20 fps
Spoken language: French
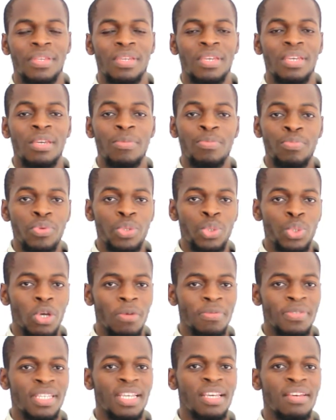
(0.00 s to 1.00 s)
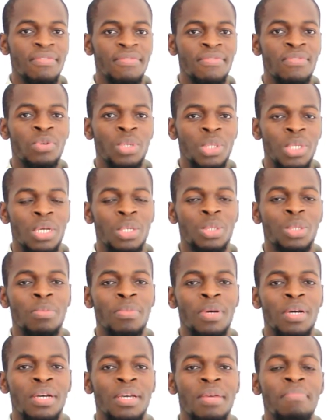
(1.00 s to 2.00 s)
et puis tu observes le
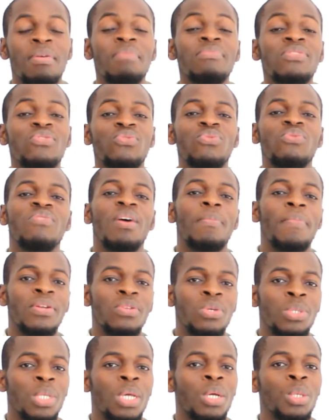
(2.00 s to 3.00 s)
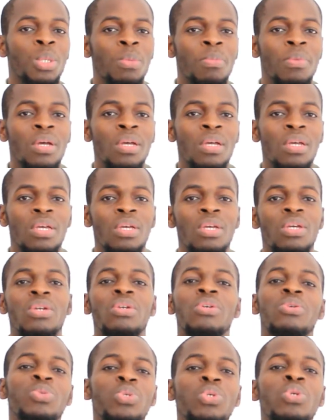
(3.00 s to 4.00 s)
changement. Même si tu ne vois pas de changement, tu